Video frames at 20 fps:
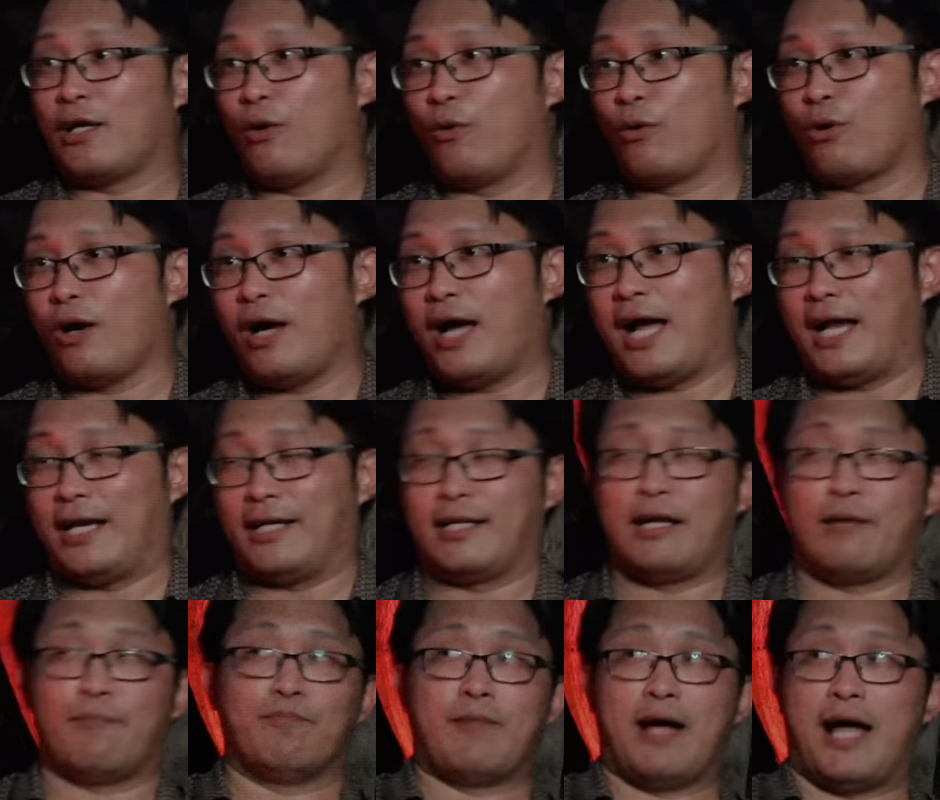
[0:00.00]
เขาก็หันก
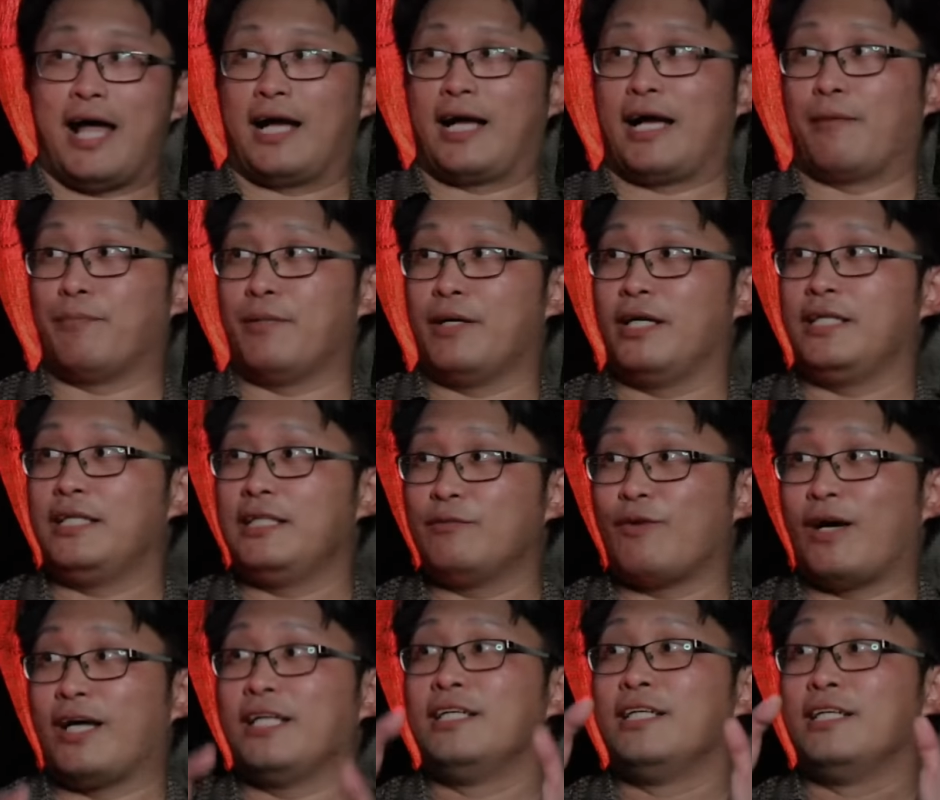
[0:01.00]
ลับมาครับ เพื่อที่
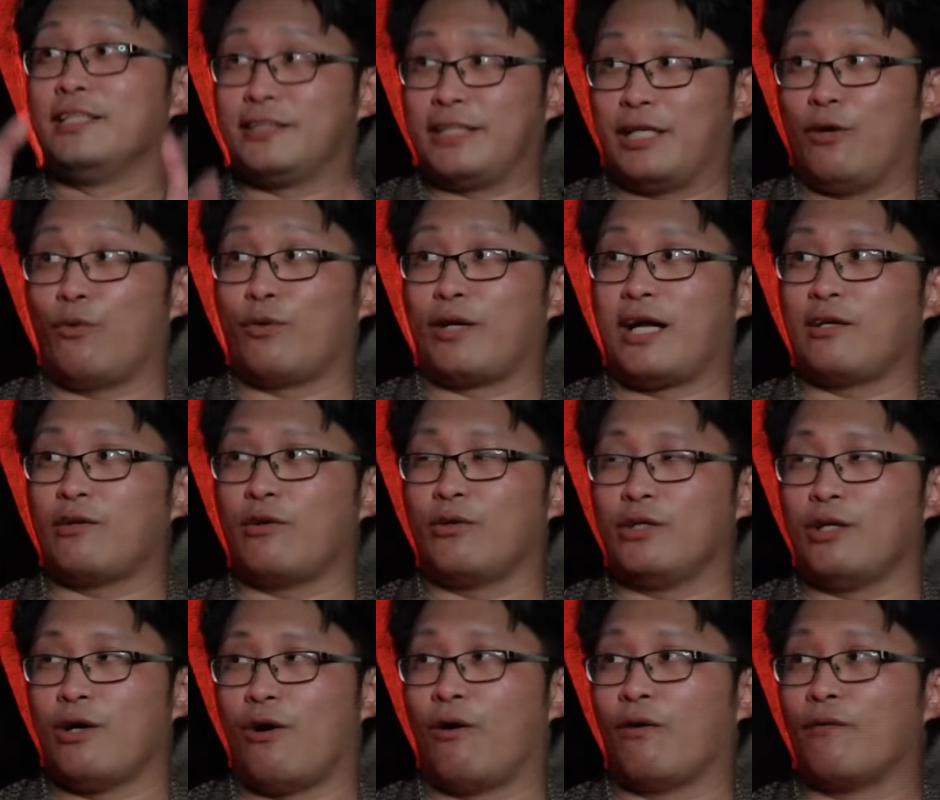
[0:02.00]
ว่าจะลงนั่งยอ
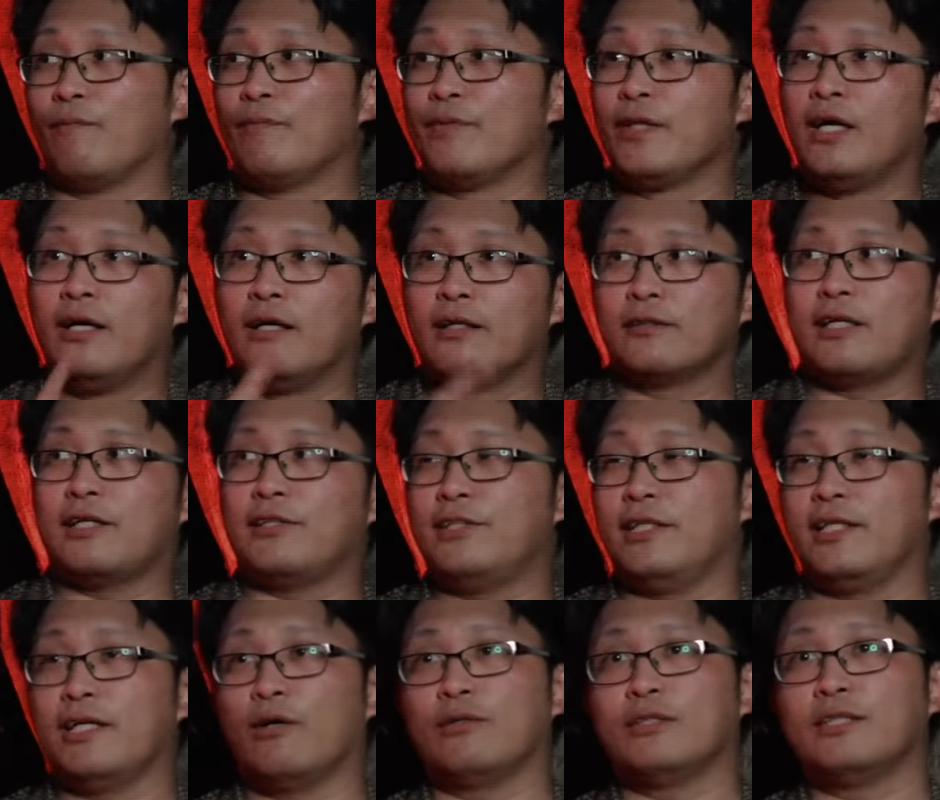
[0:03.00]
งๆแต่สิ่ง
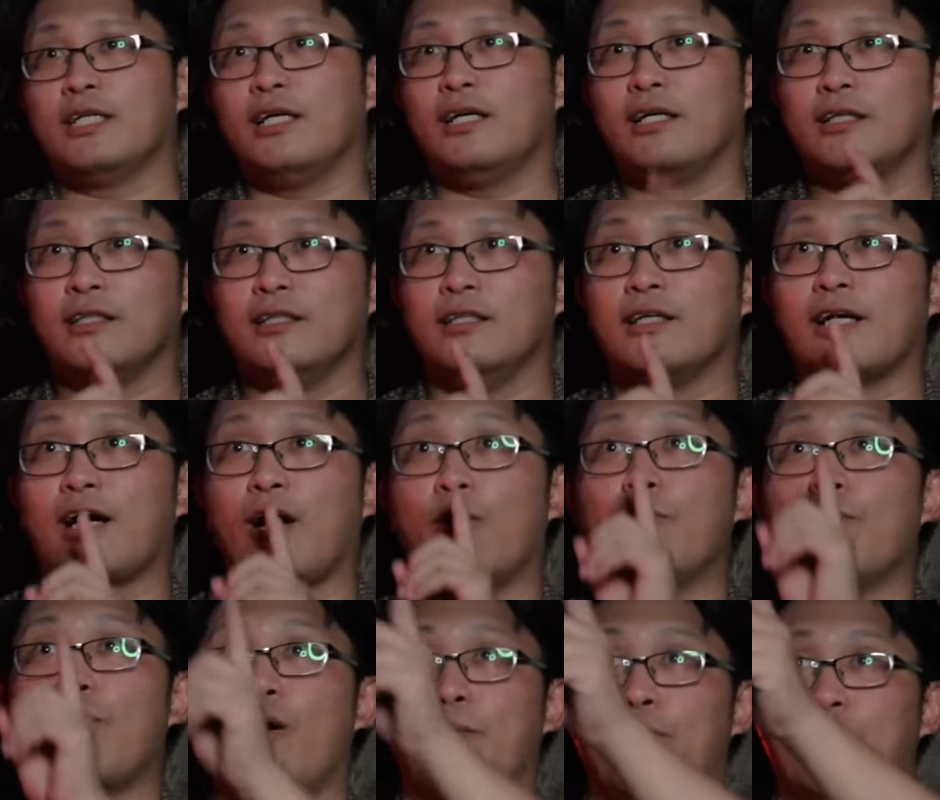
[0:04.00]
ที่เขาเจอคือเขา
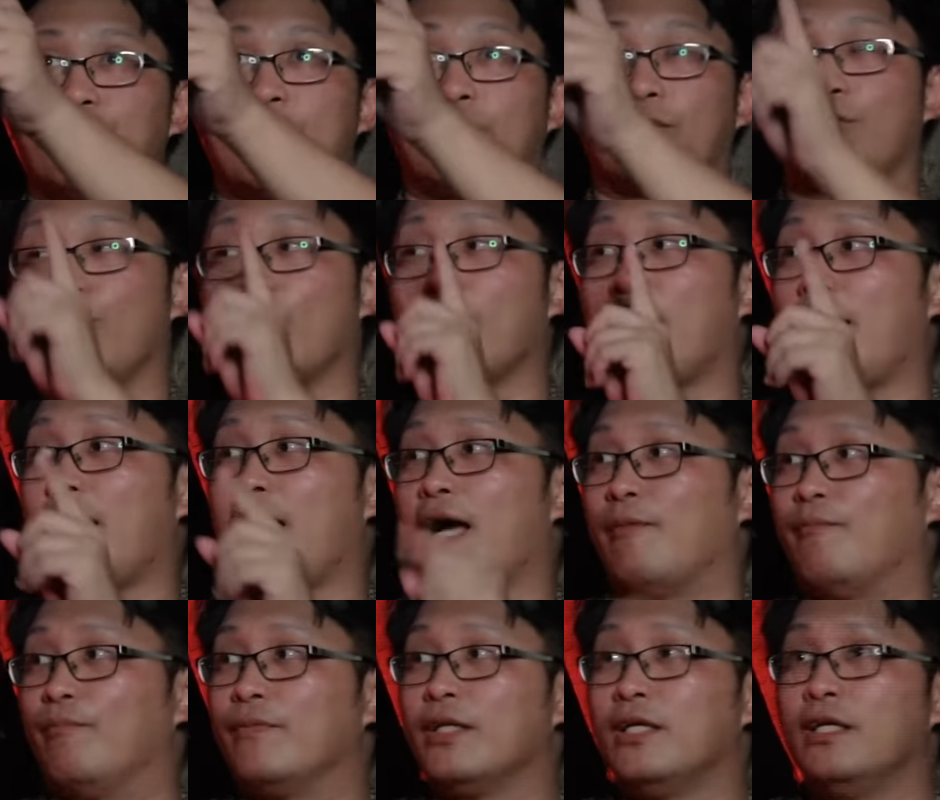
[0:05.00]
มองไปฝั่งตรงข้าม
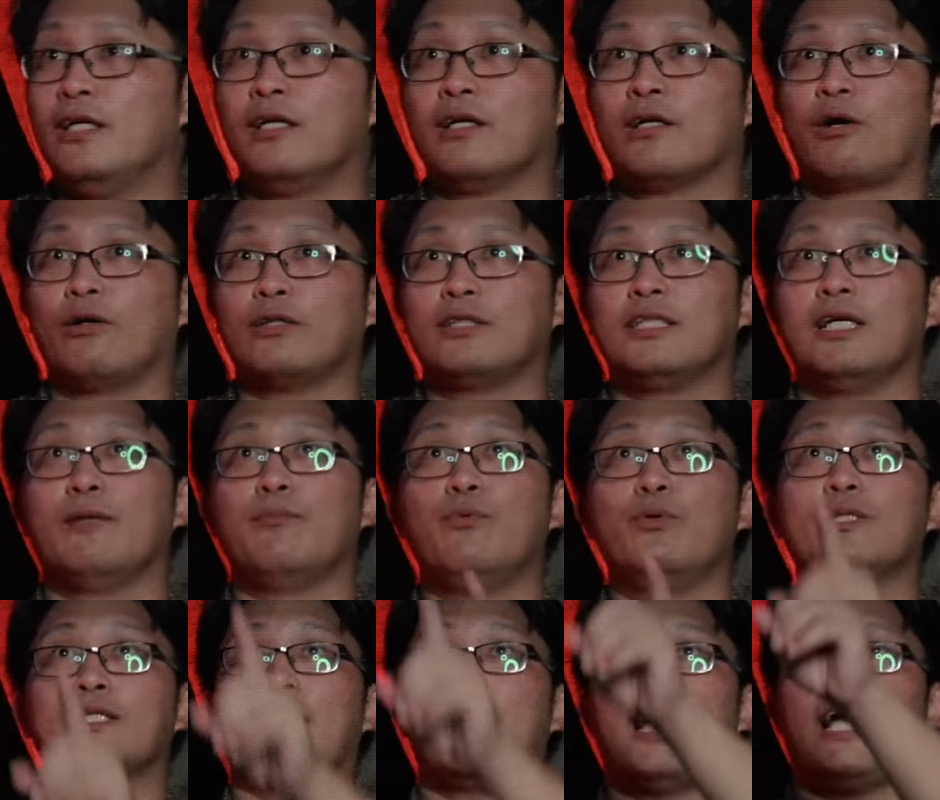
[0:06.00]
มเขาเจอผู้
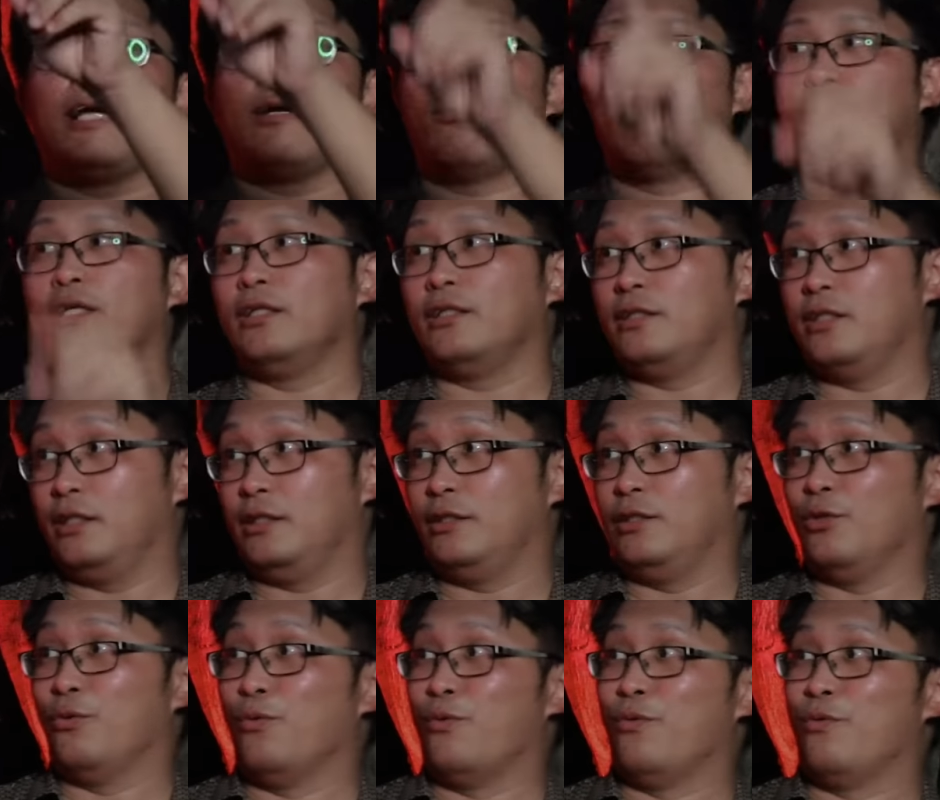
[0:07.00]
ชายคนหนึ่ง
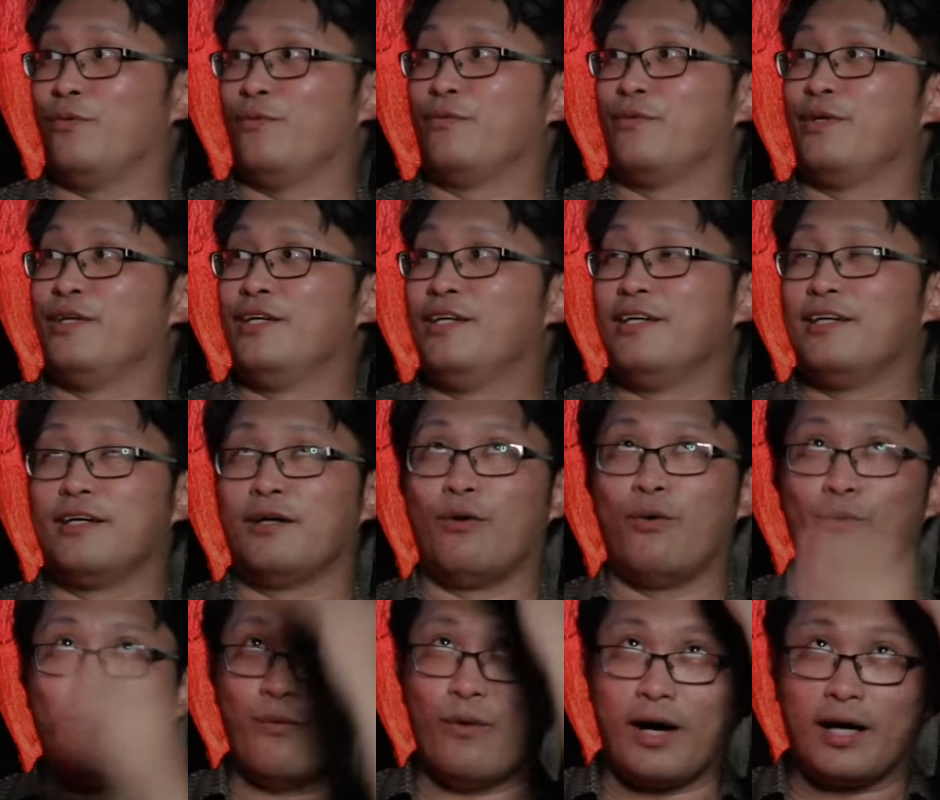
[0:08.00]

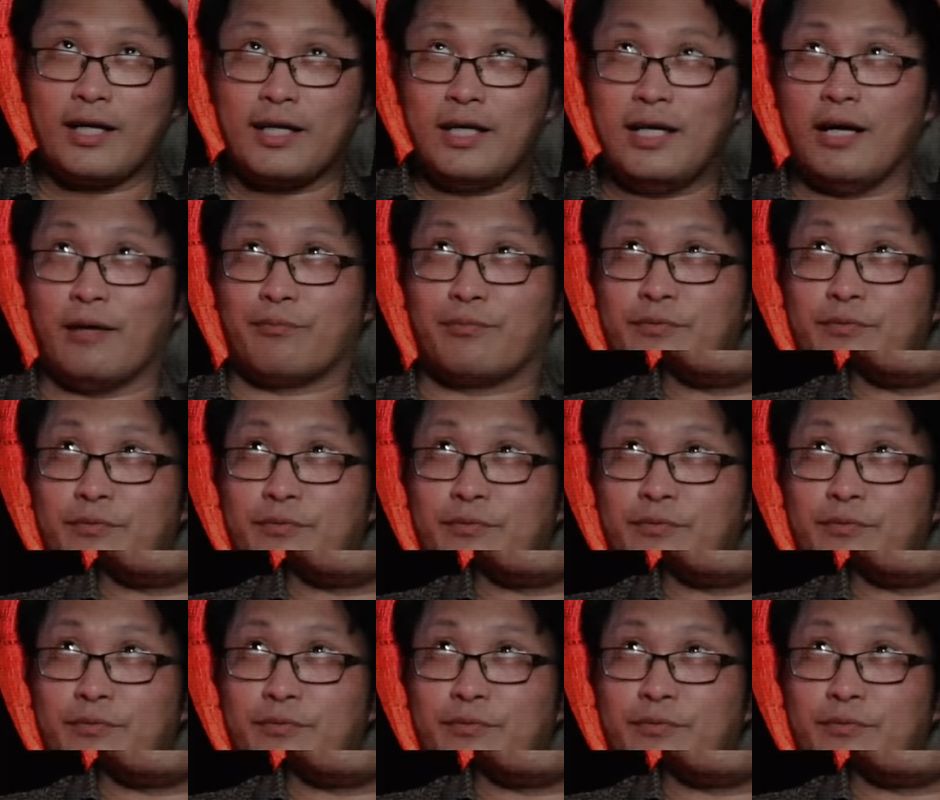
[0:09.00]
หัวเกือบ